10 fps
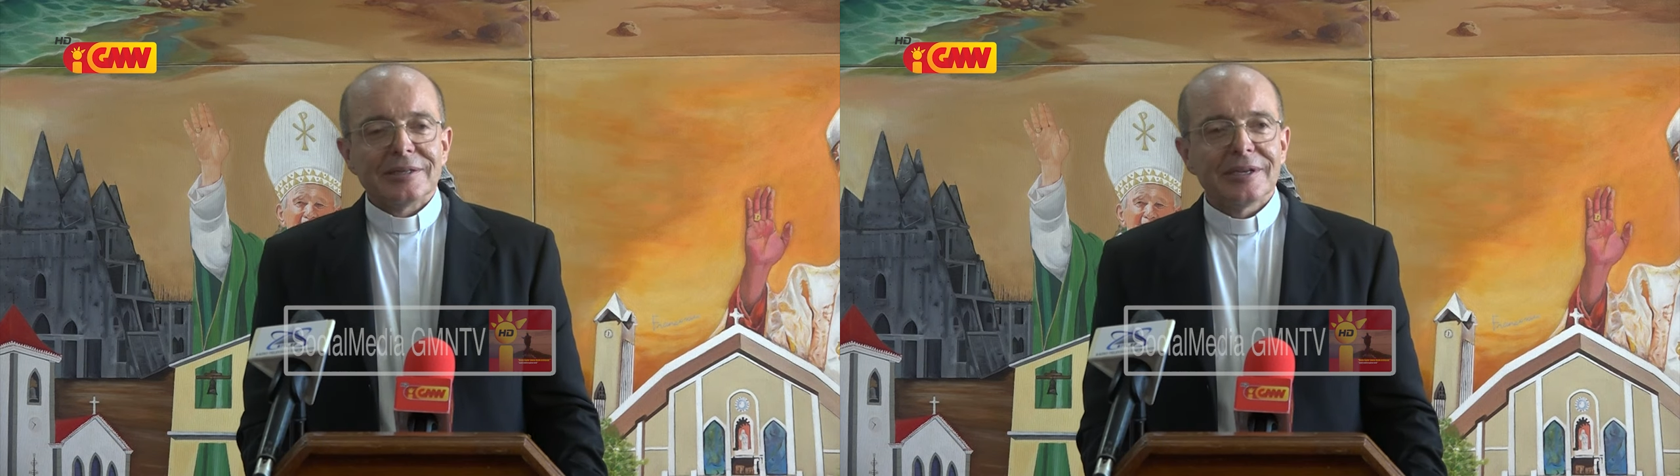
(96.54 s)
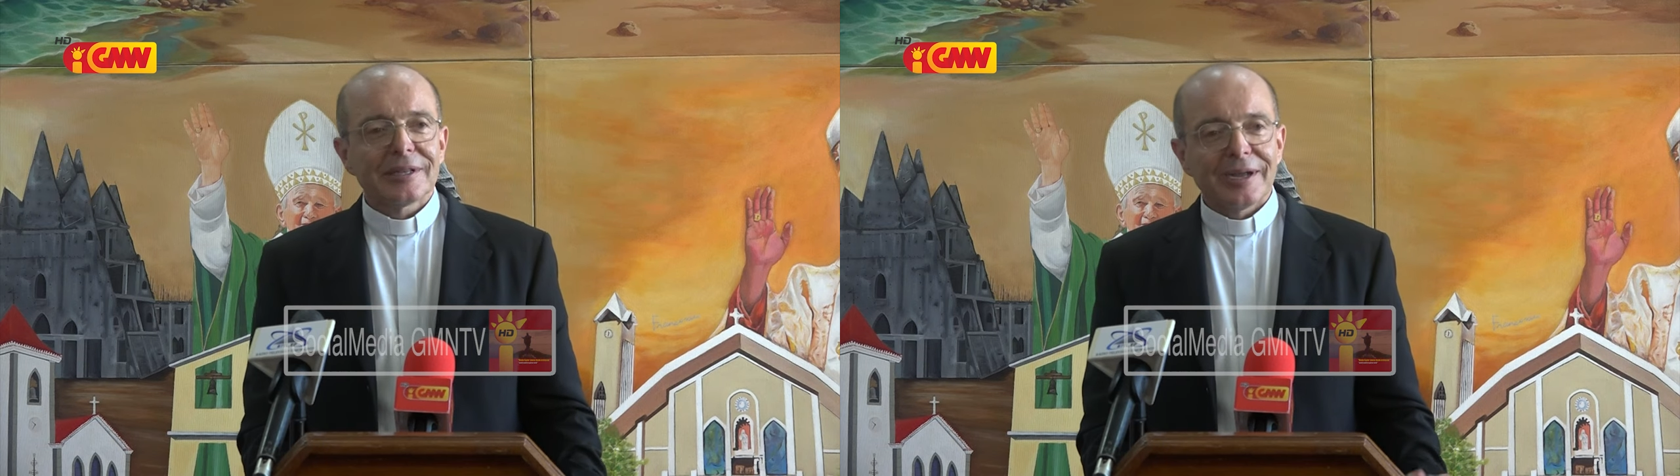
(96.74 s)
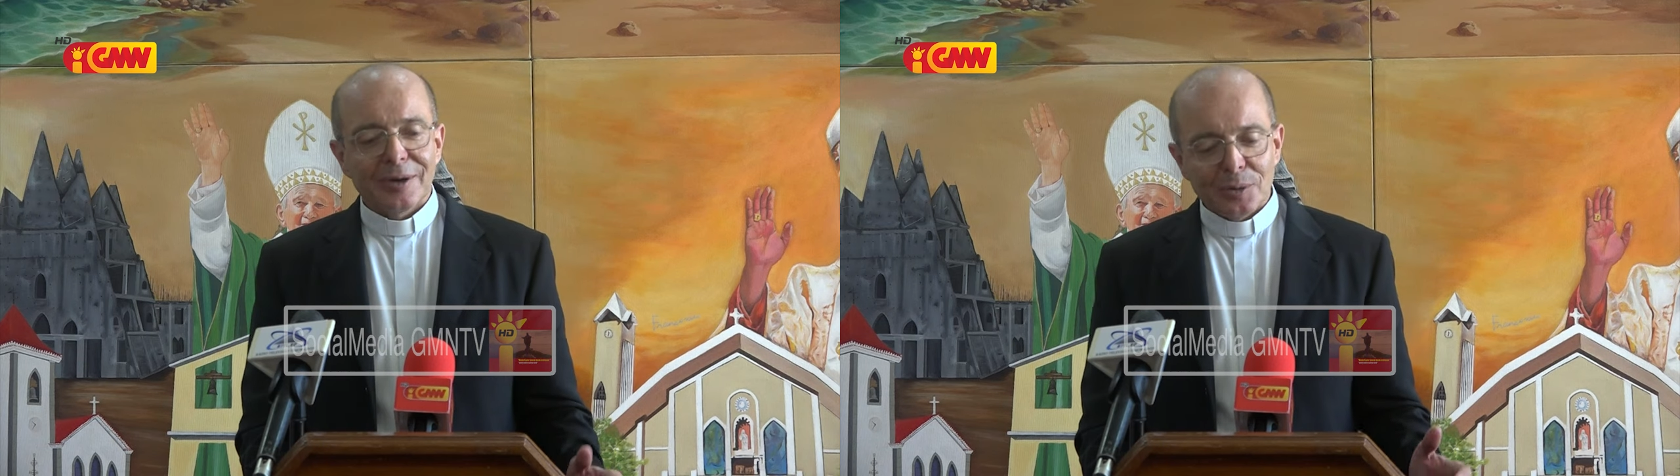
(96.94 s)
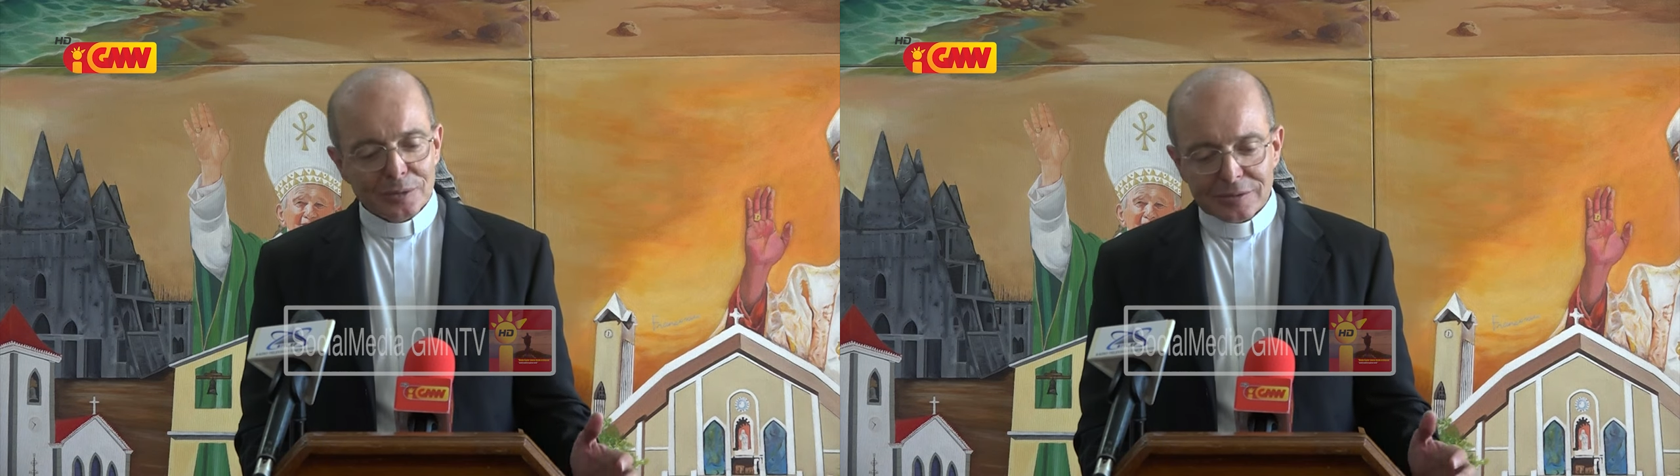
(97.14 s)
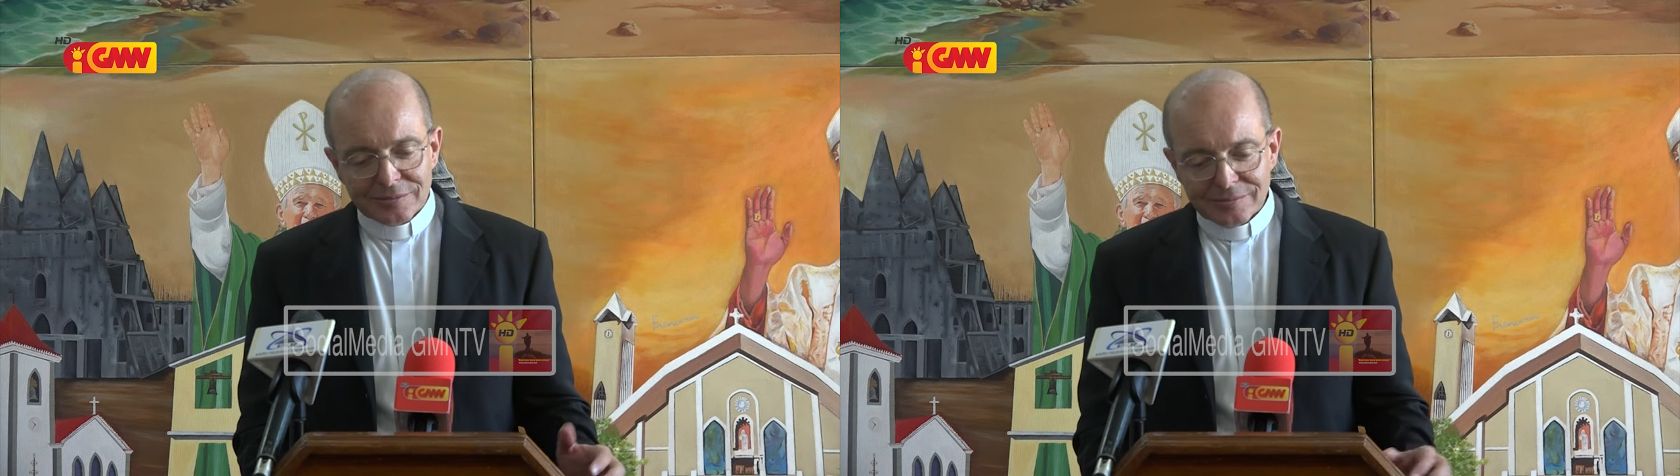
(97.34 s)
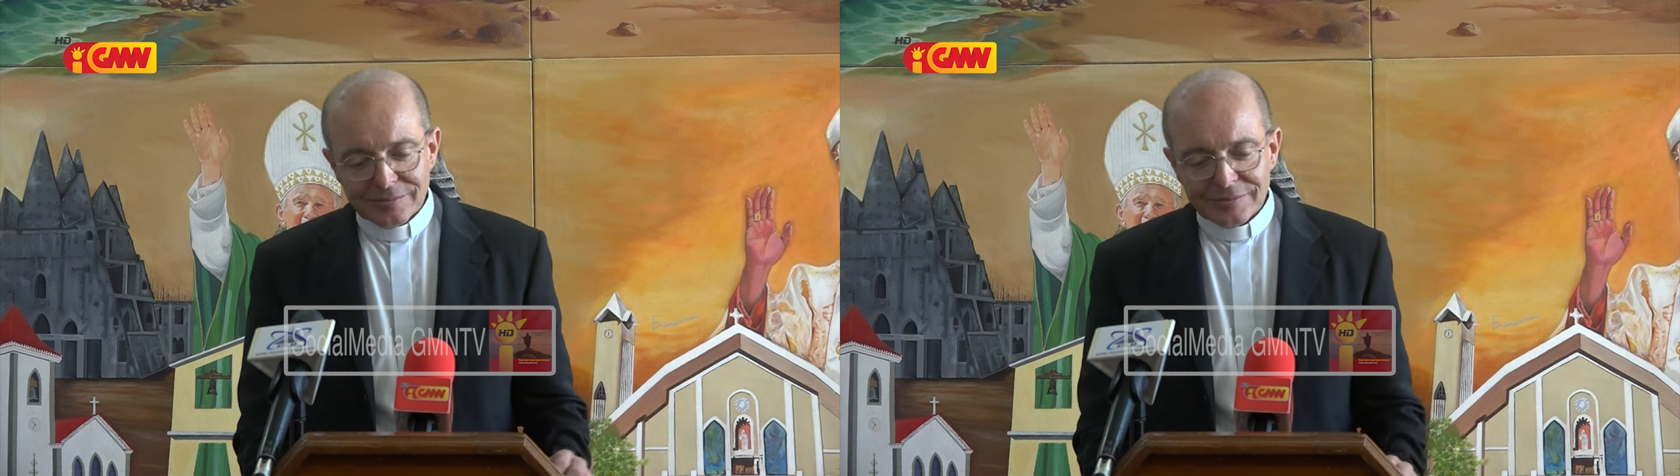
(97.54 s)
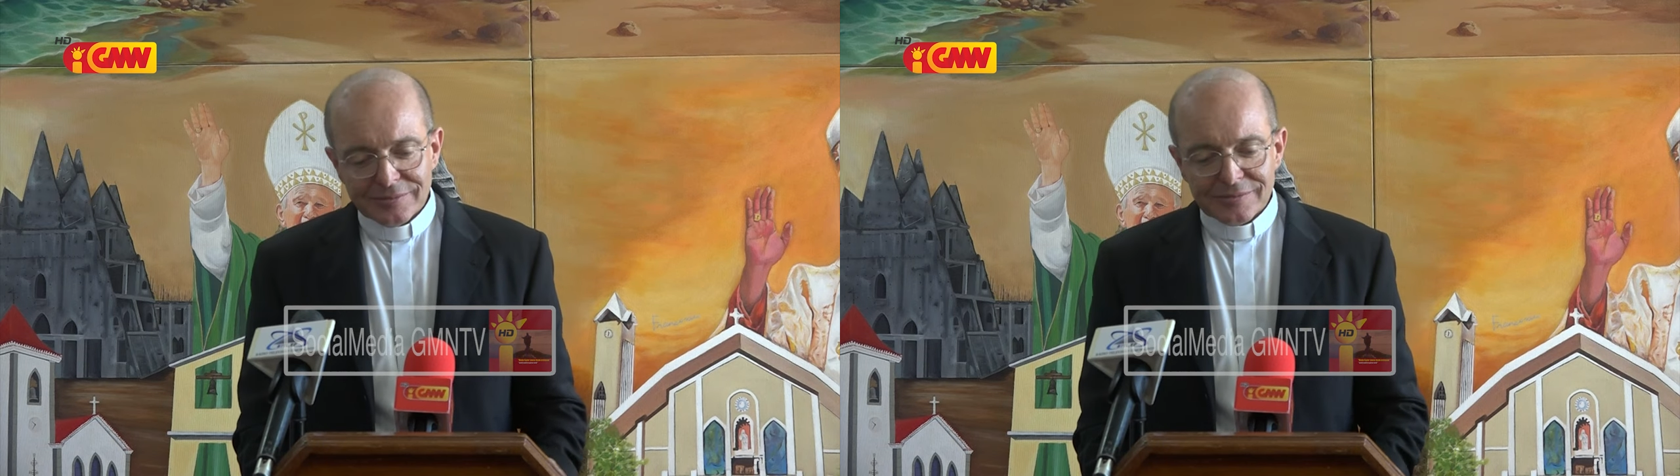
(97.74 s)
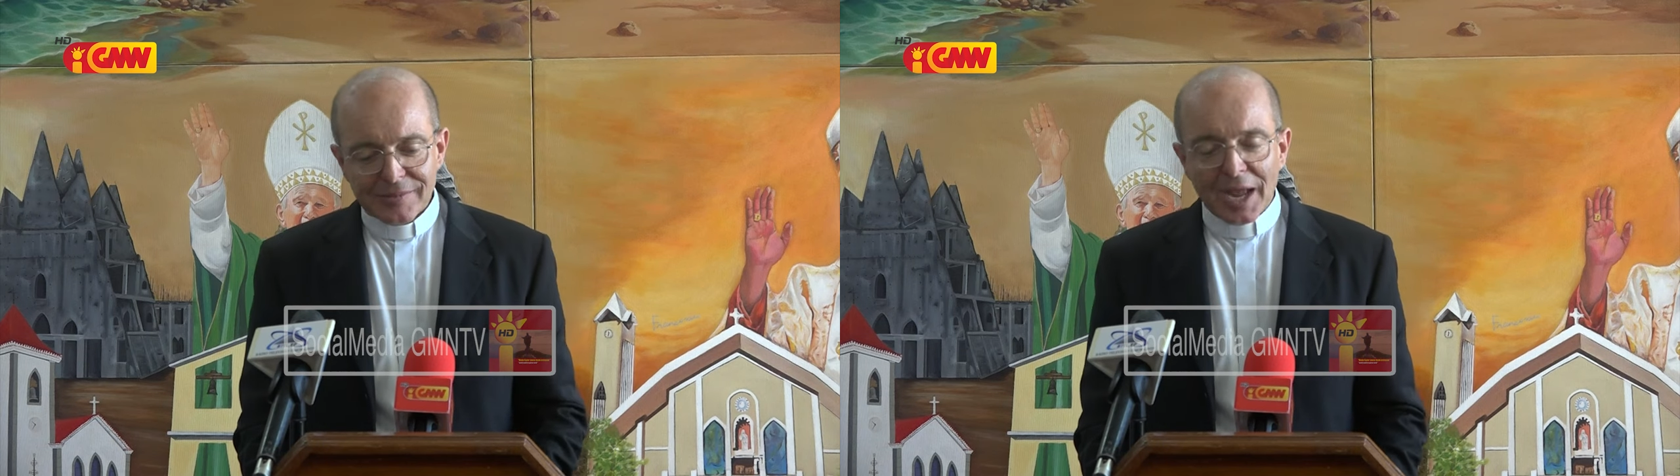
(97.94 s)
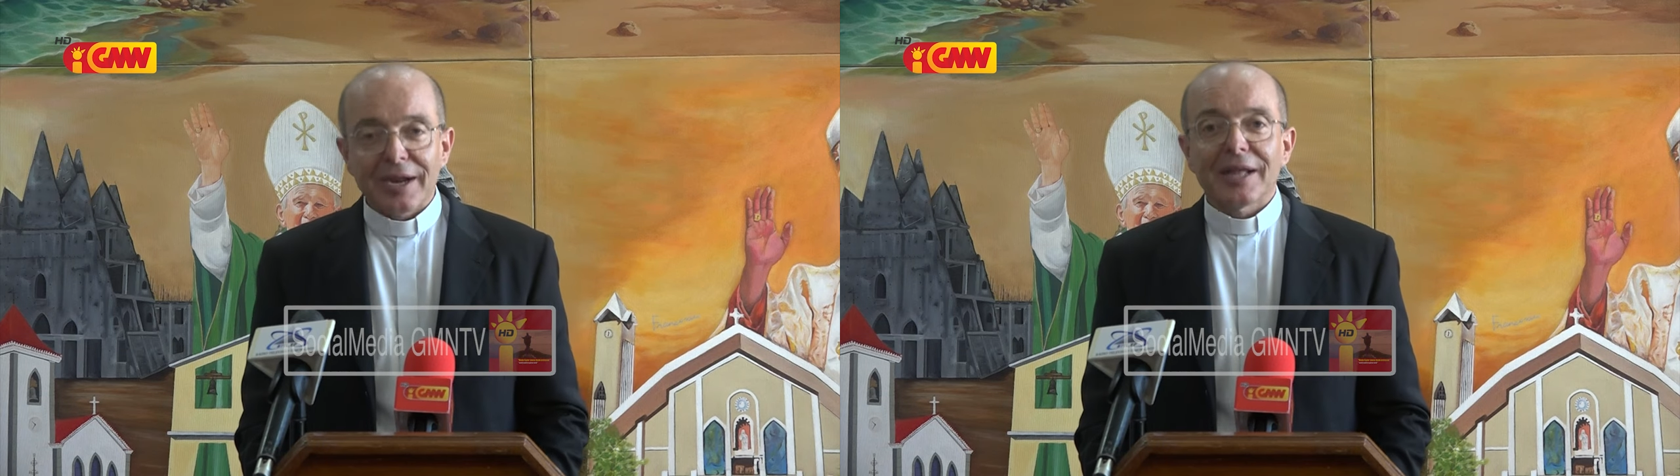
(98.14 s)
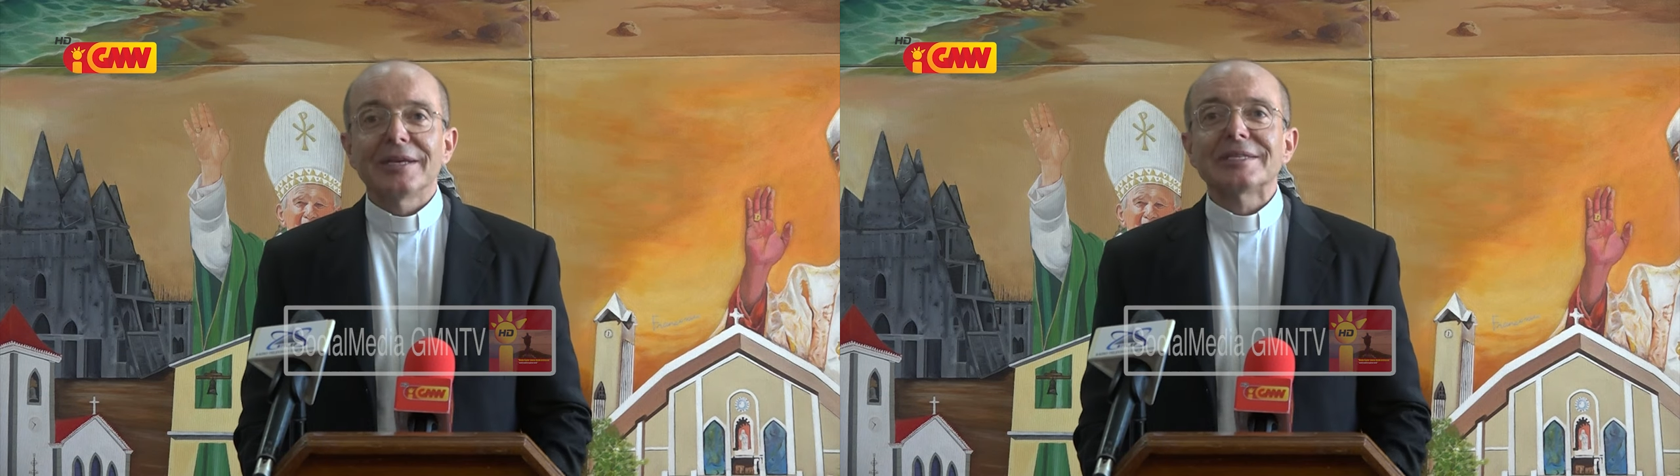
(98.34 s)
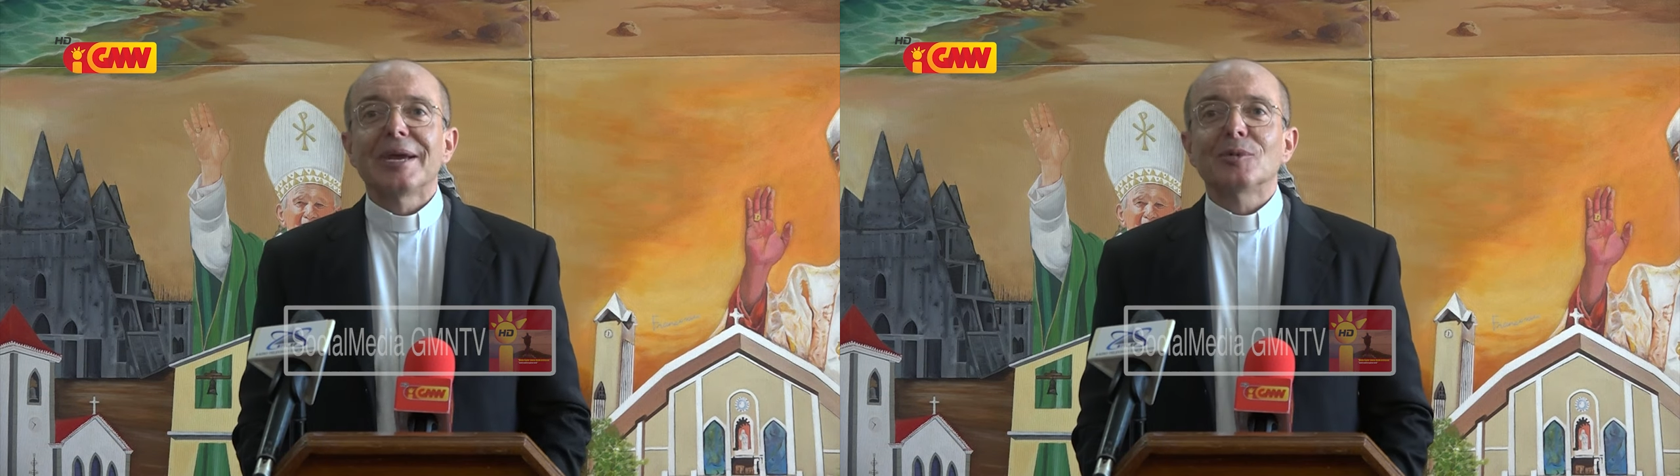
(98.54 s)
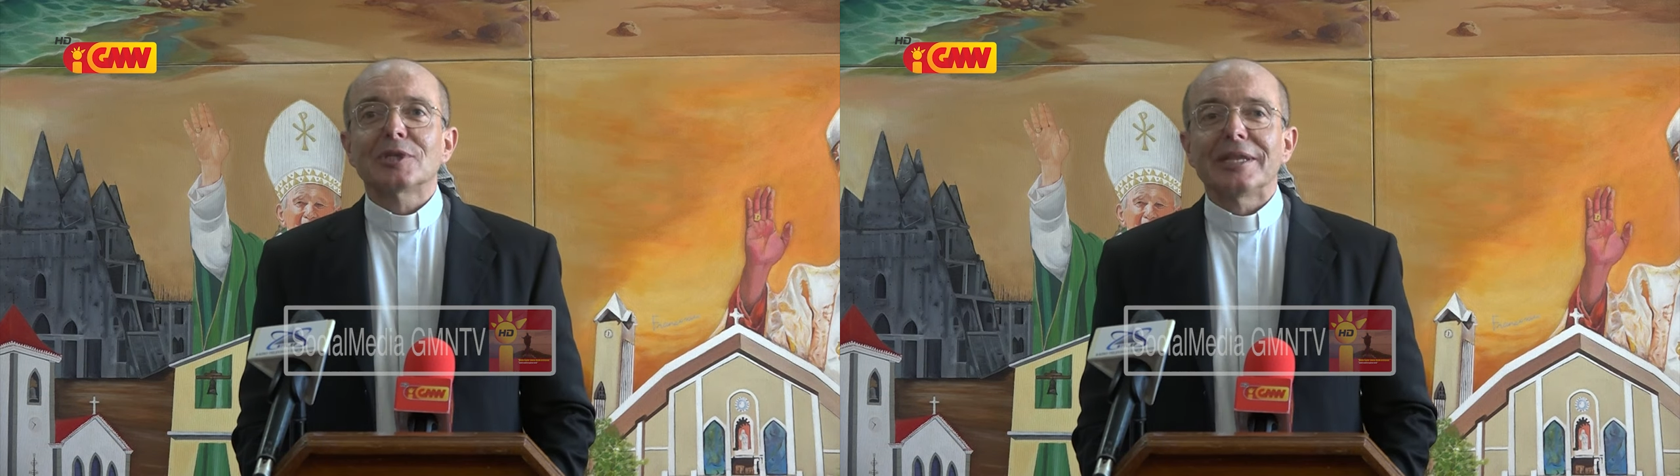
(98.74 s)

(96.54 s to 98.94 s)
Então, agradecemos